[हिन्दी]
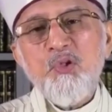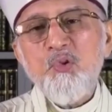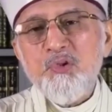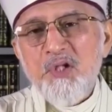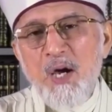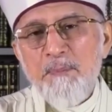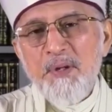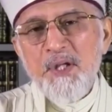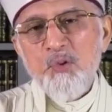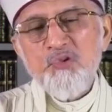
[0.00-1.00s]
दरूद ना
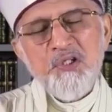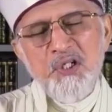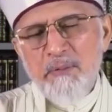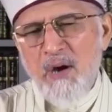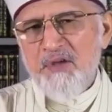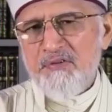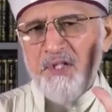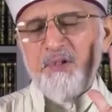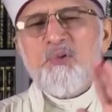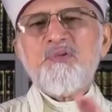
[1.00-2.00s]
पड़े उसकी नमाज
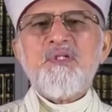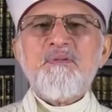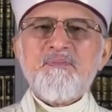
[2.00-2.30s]
नहीं होती